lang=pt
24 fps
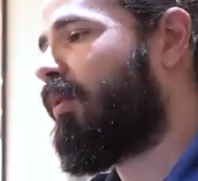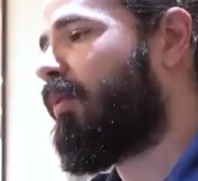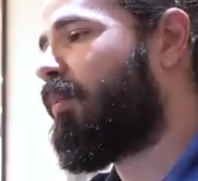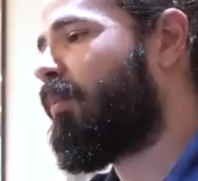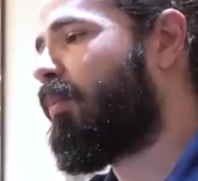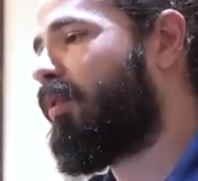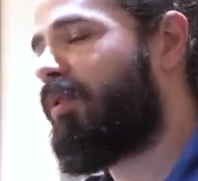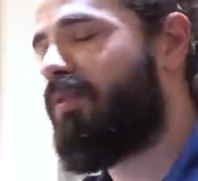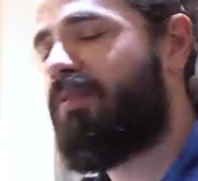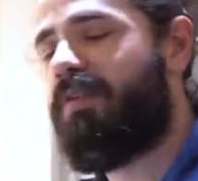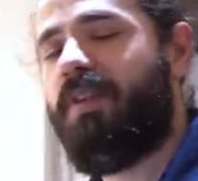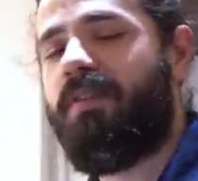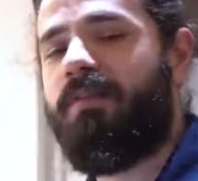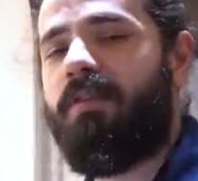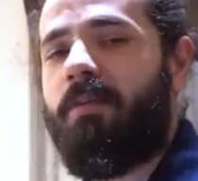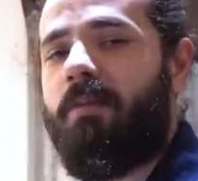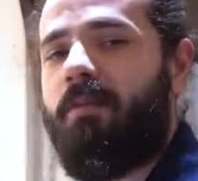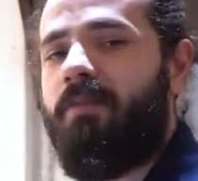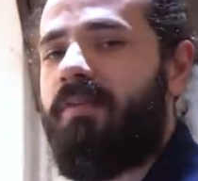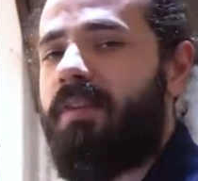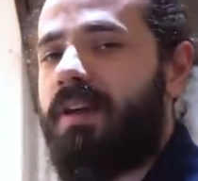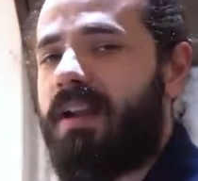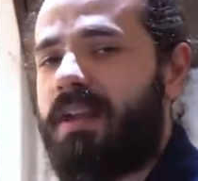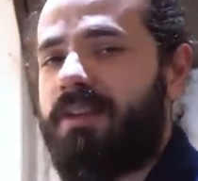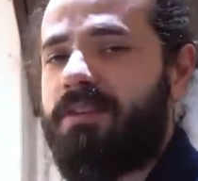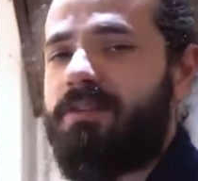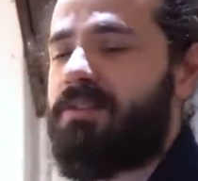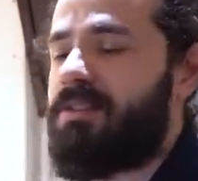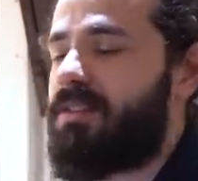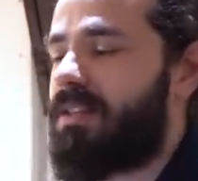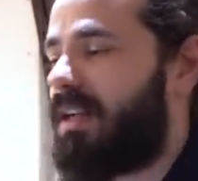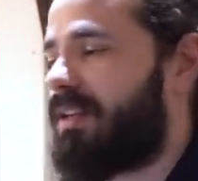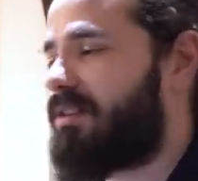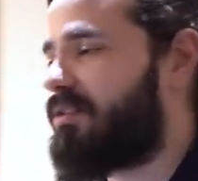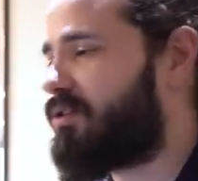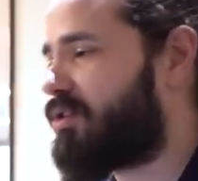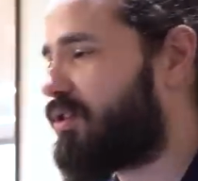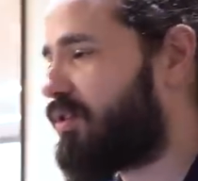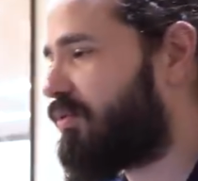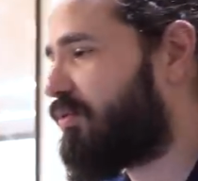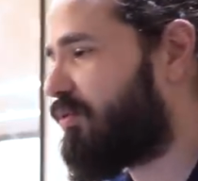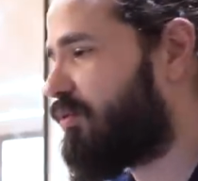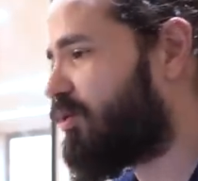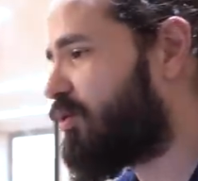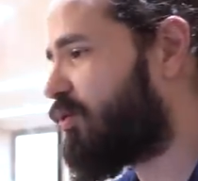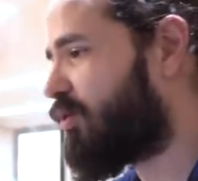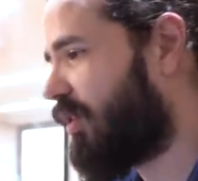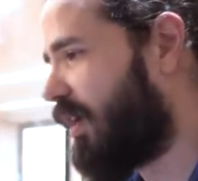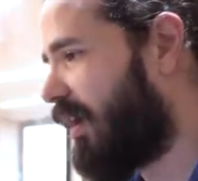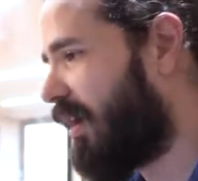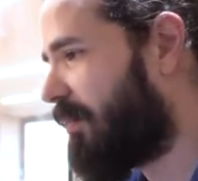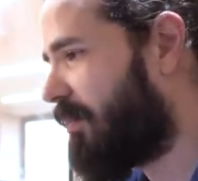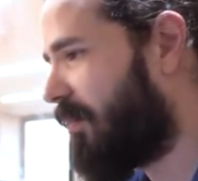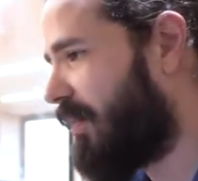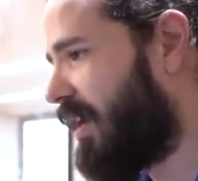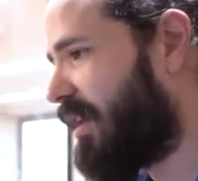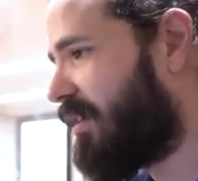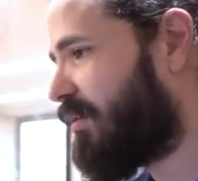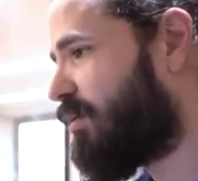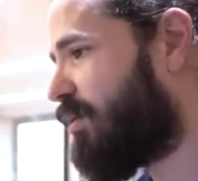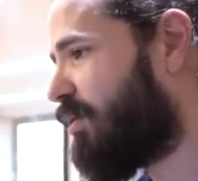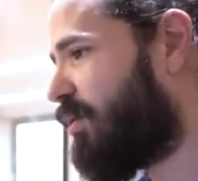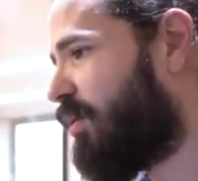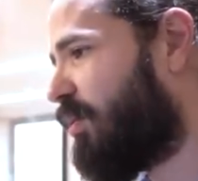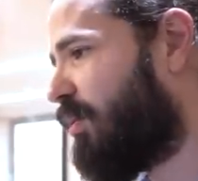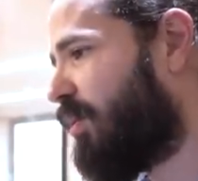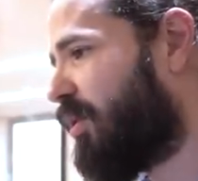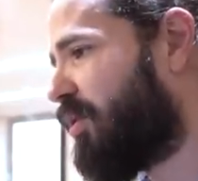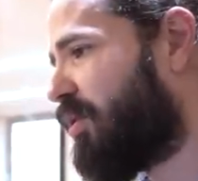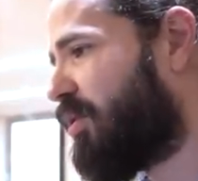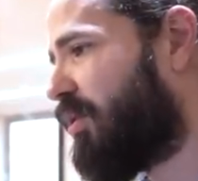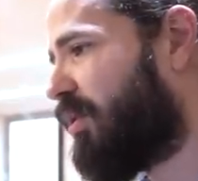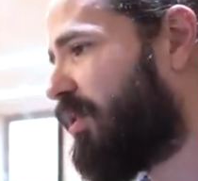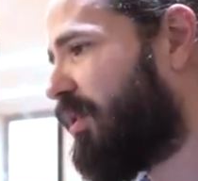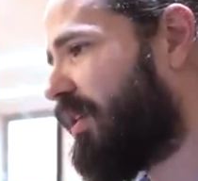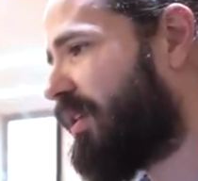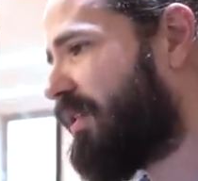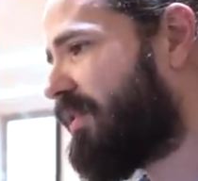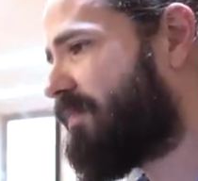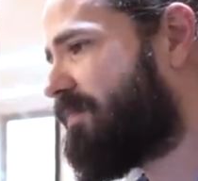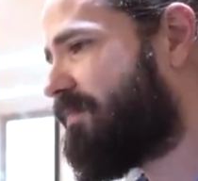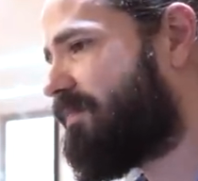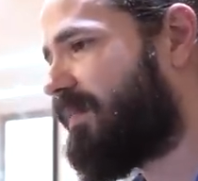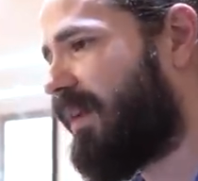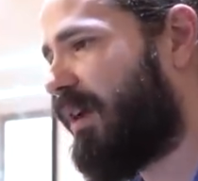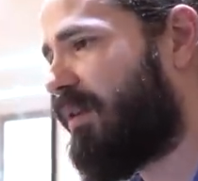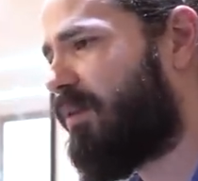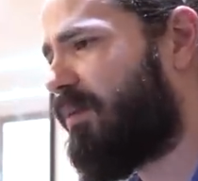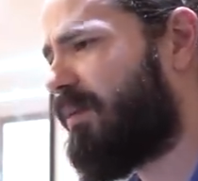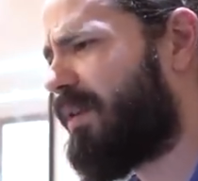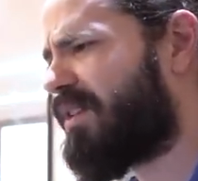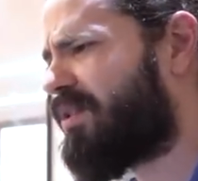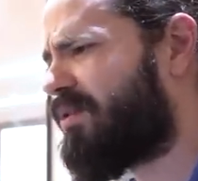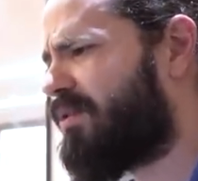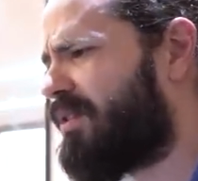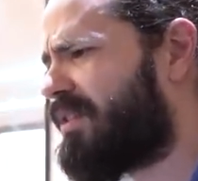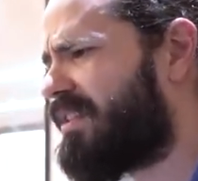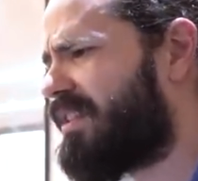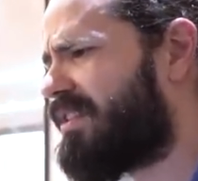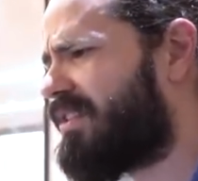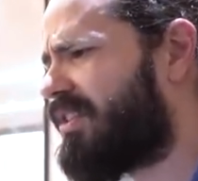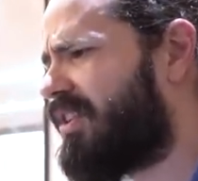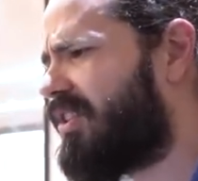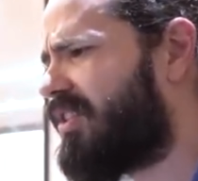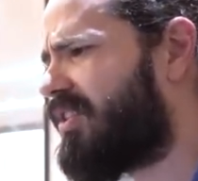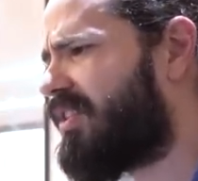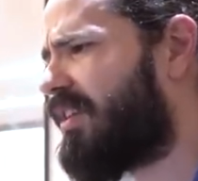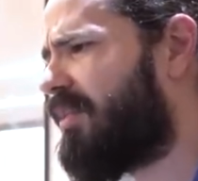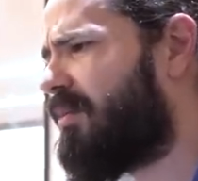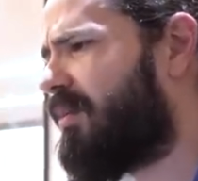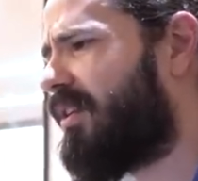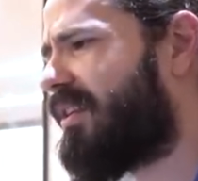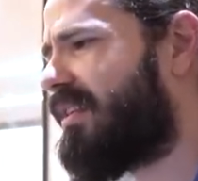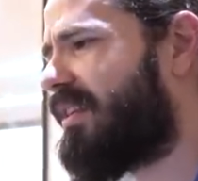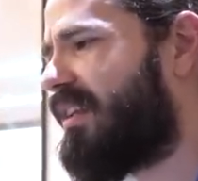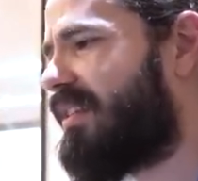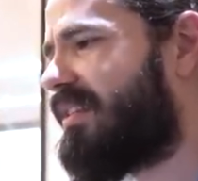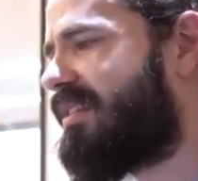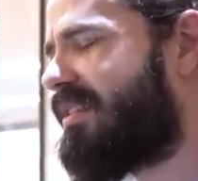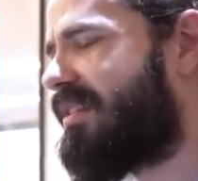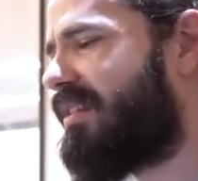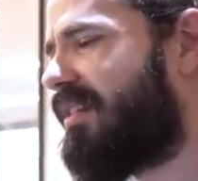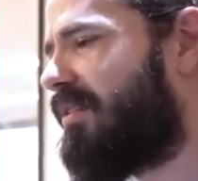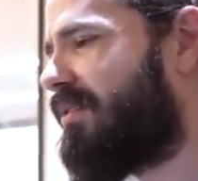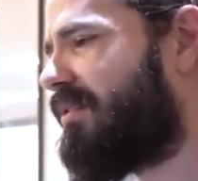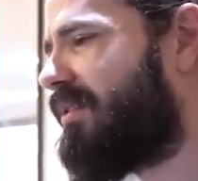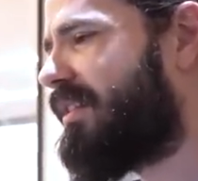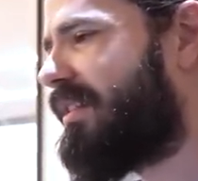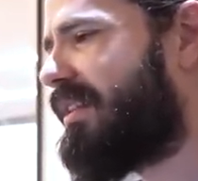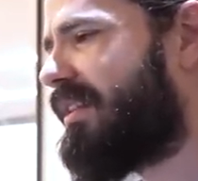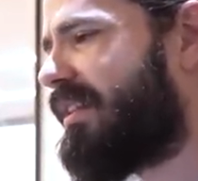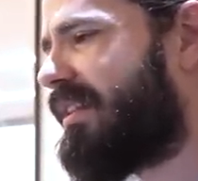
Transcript: Por fim, vamos falar dos dados de funcionamento do motor, algumas coisas que chamam atenção